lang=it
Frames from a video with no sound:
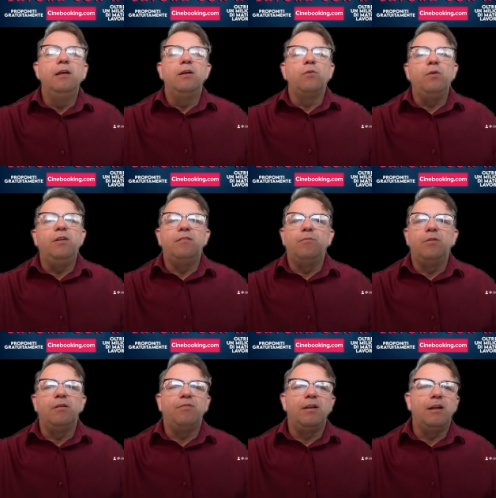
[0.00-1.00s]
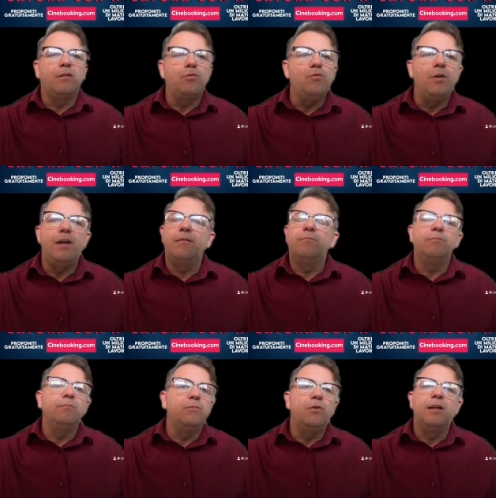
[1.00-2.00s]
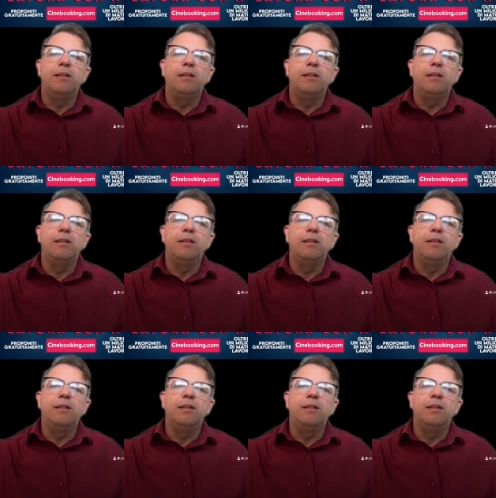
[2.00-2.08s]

quindi se volete fare l'attore non